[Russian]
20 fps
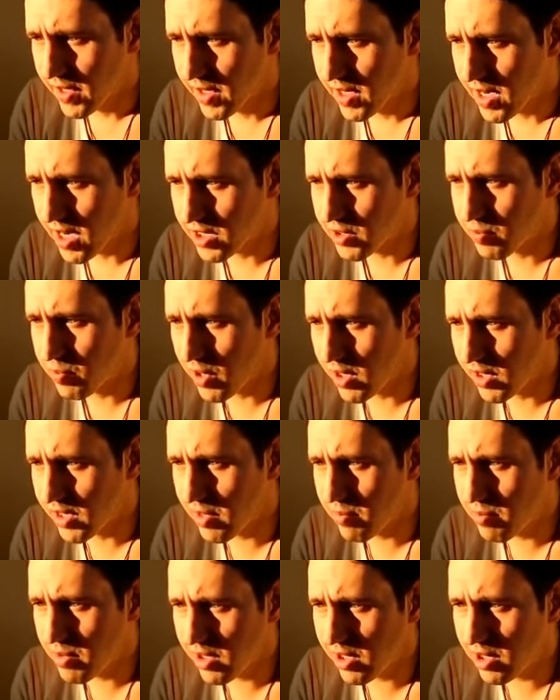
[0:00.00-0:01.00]
как спал
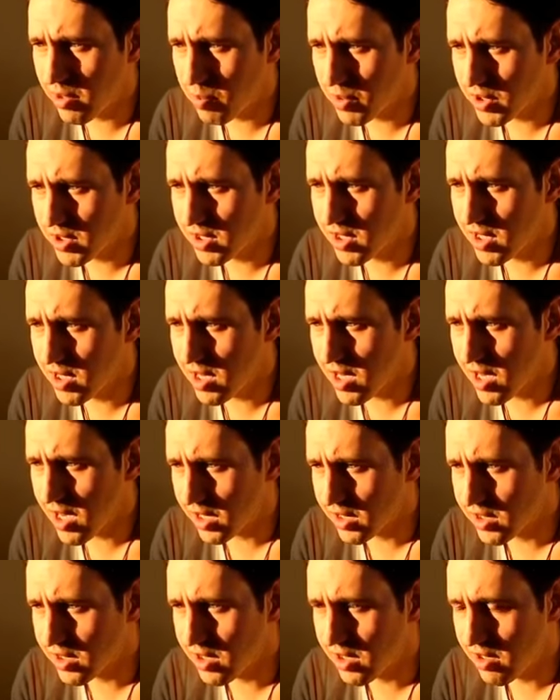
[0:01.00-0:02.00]
на белых
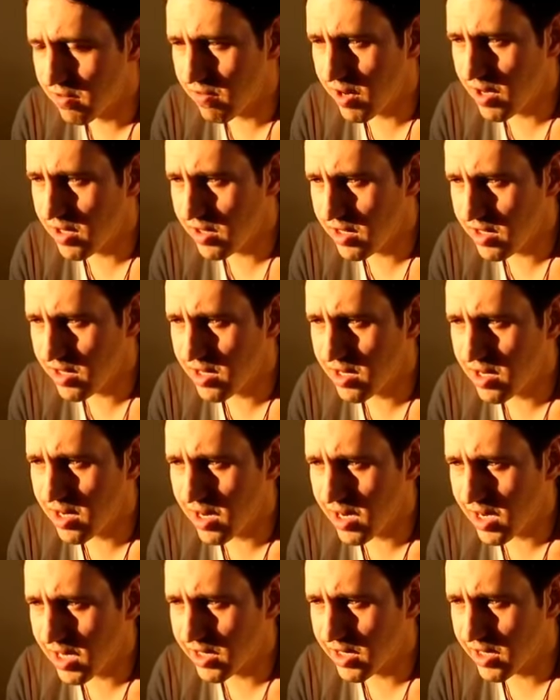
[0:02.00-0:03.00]
простынях среди войны и
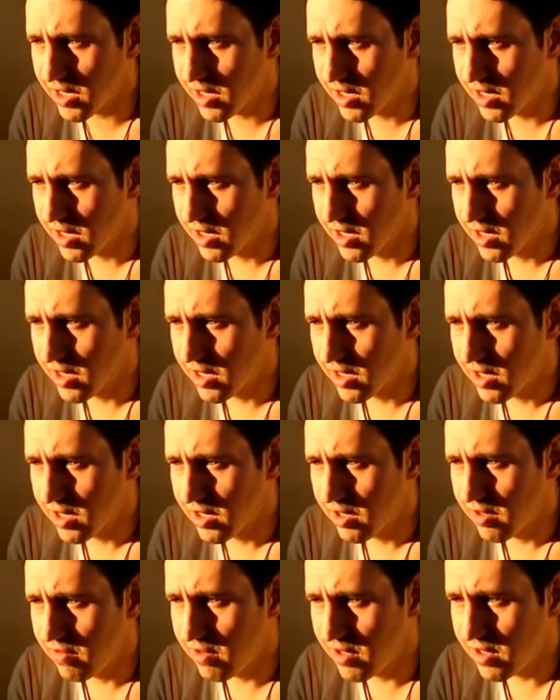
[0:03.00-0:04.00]
ада
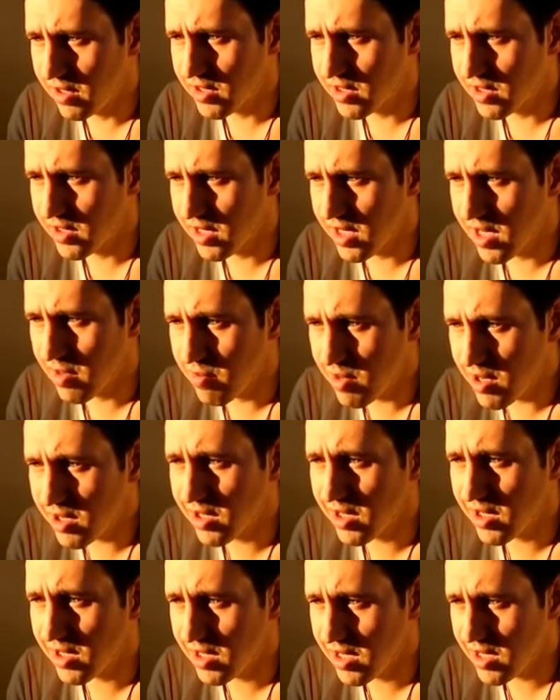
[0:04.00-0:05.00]
и видел сны о
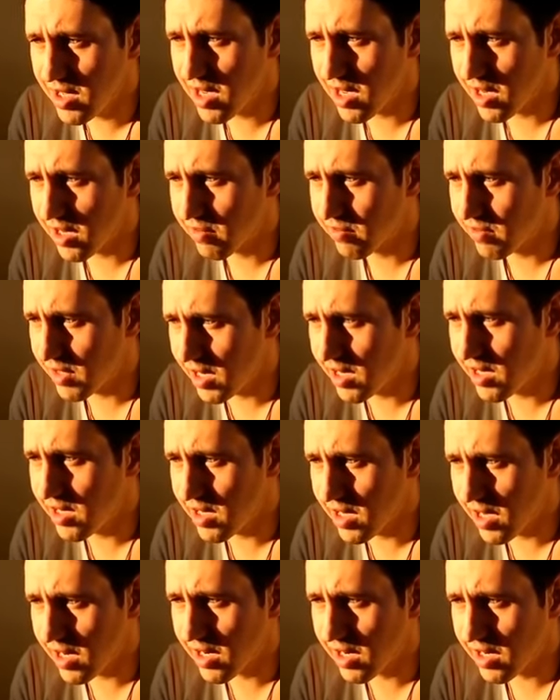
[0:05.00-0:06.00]
мирных днях в
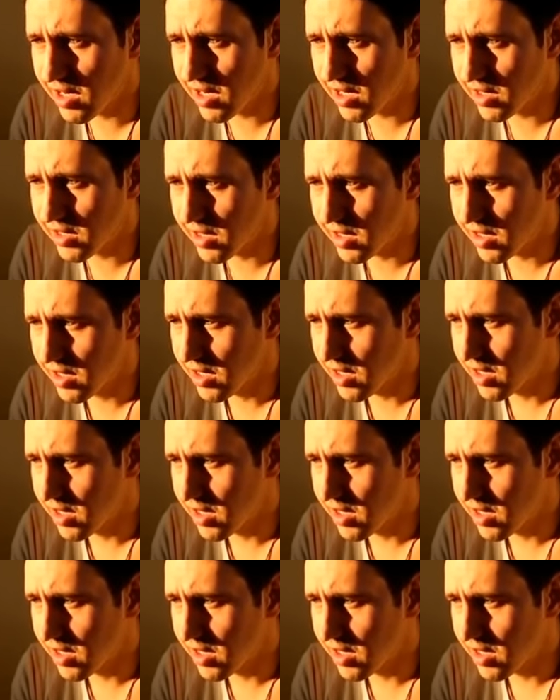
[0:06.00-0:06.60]
долине Арарата.